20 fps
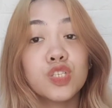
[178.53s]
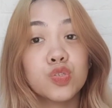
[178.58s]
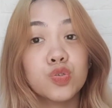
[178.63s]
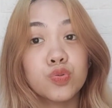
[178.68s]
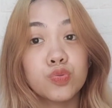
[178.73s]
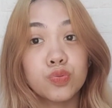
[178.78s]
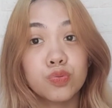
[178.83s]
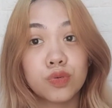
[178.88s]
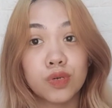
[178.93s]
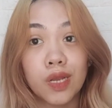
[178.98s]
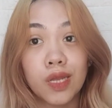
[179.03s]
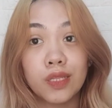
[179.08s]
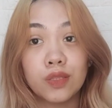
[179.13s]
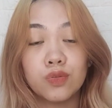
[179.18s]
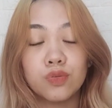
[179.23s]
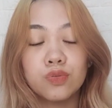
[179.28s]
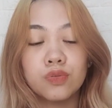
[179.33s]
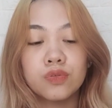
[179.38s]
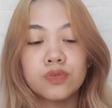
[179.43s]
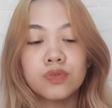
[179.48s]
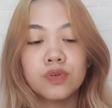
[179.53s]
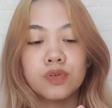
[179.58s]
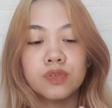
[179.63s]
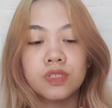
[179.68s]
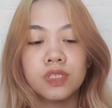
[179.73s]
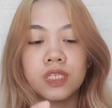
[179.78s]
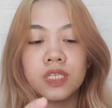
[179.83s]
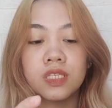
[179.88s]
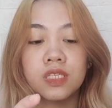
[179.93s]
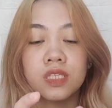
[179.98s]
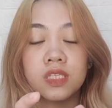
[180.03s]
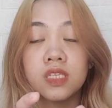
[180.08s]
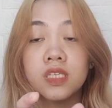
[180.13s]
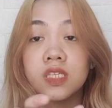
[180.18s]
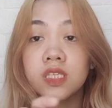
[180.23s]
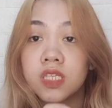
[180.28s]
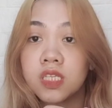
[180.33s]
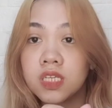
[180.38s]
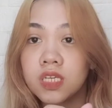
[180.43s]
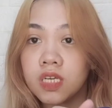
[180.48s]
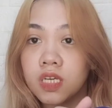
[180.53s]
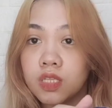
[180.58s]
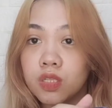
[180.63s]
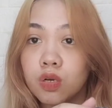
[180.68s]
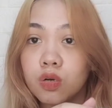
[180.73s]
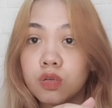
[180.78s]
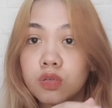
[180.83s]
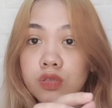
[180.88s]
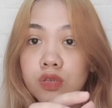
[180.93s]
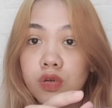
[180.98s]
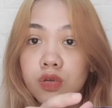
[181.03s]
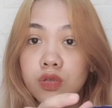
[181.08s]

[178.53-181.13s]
itsura nung consistency and also